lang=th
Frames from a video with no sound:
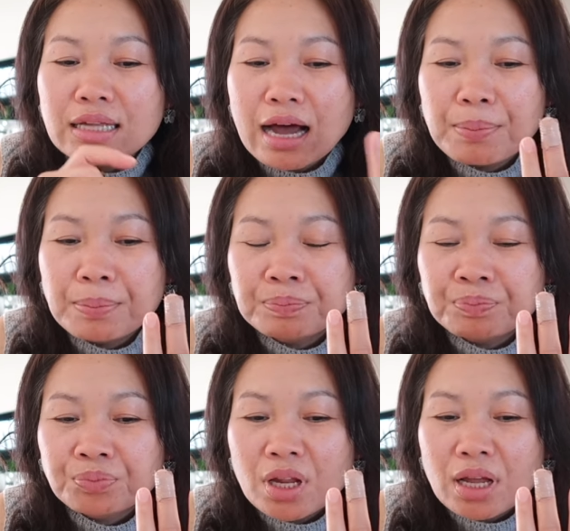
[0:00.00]

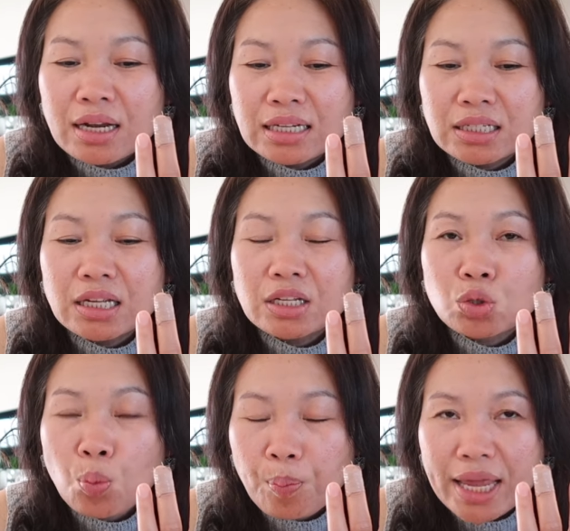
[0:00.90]
ทำดัชนี
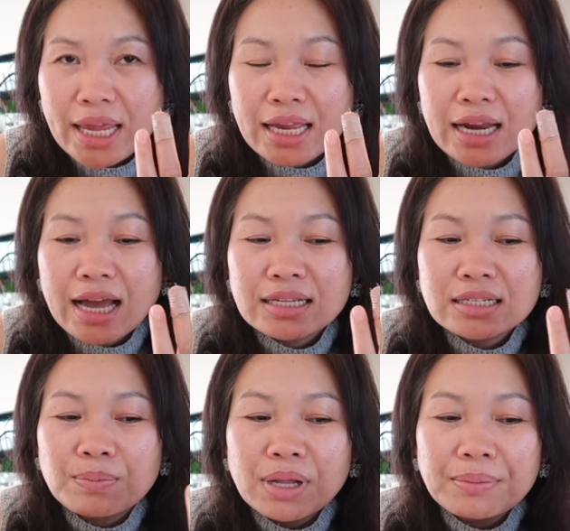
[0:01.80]
ทุกปีนะคะ
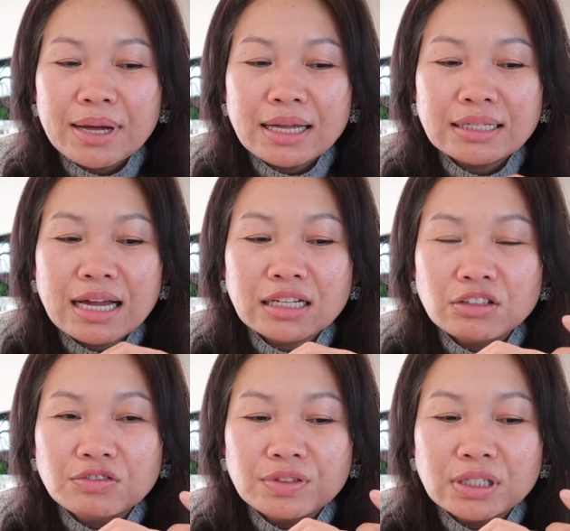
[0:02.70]
สำหรับอัตราเงิ
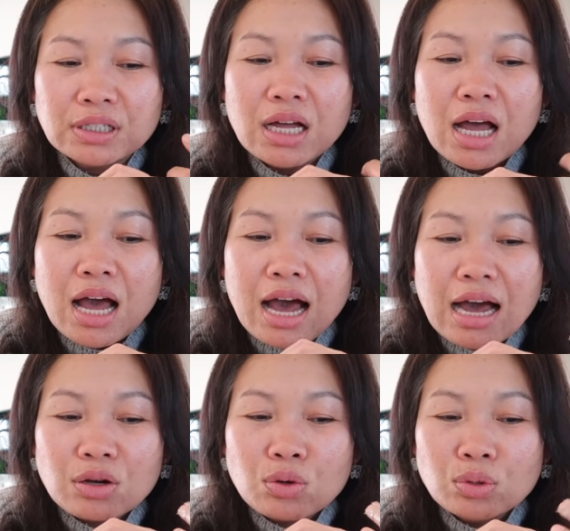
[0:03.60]
นเฟ้อ หา
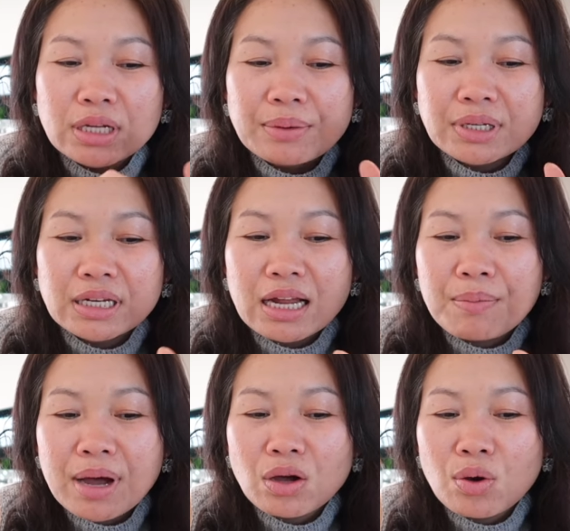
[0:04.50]
กคุณทำเงินได้
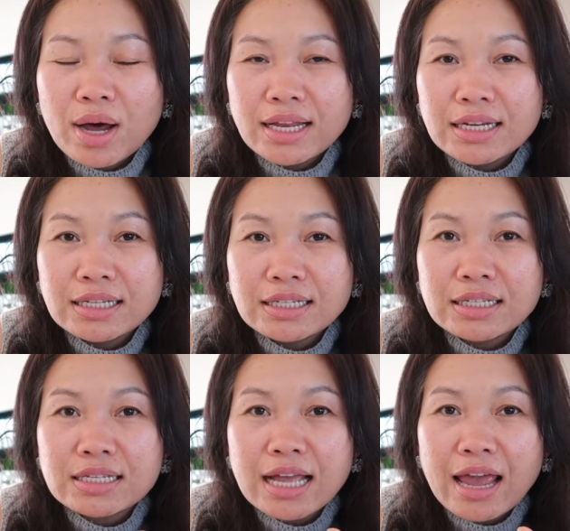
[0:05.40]
มากกว่า 1 6
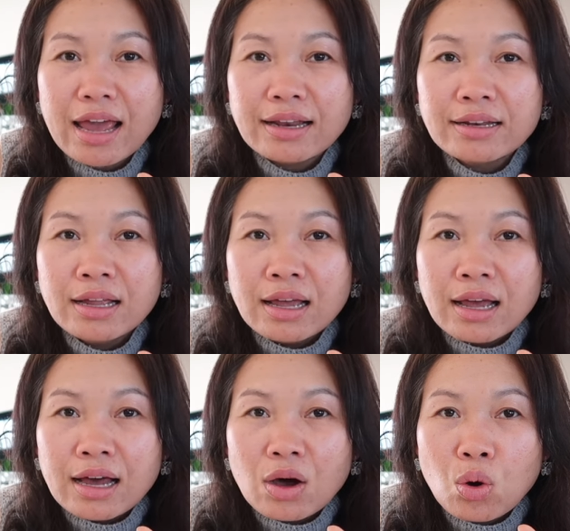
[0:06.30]
0
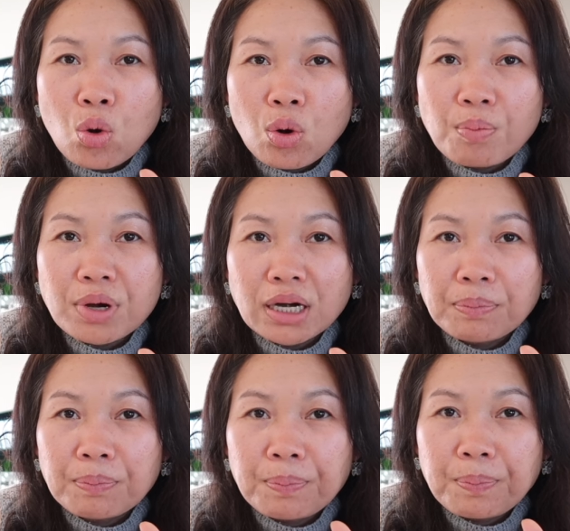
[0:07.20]
0
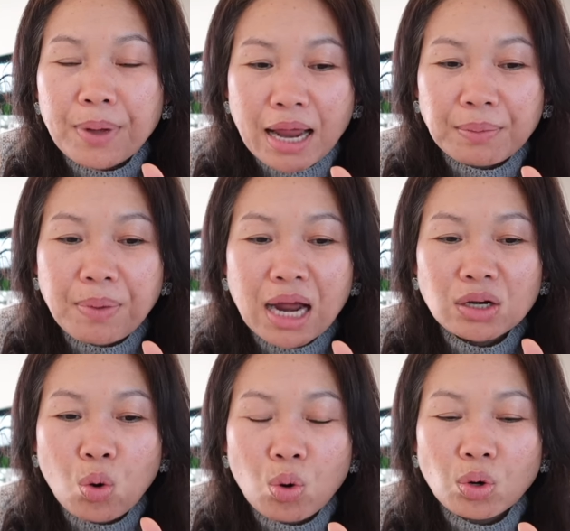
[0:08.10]
0
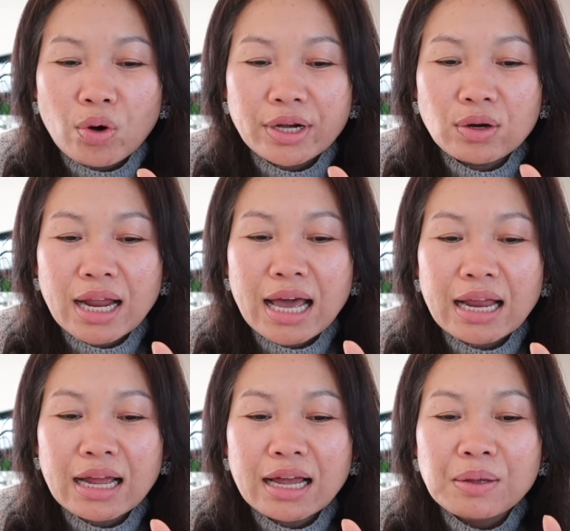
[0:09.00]
8,600ดอลลาร์
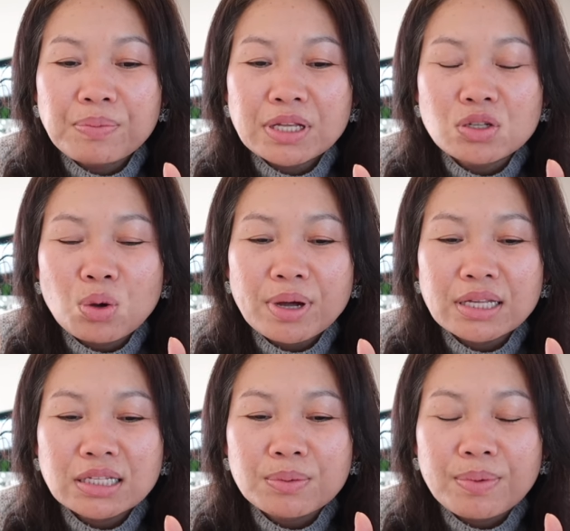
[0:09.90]
นะคะในปี
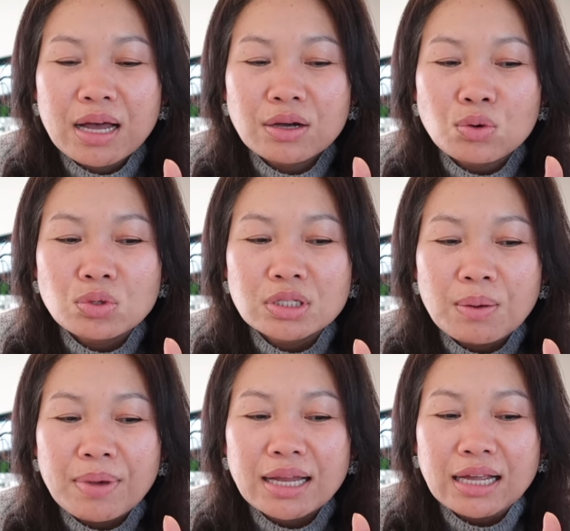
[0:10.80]
2025 คุณสา
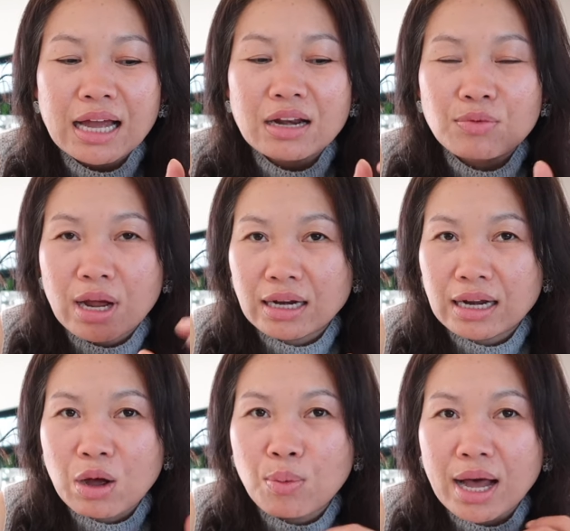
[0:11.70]
มารถคาดหวัง
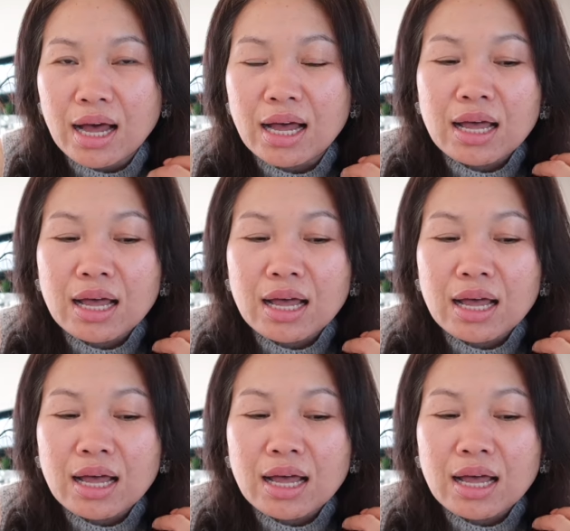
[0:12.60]
นะคะว่า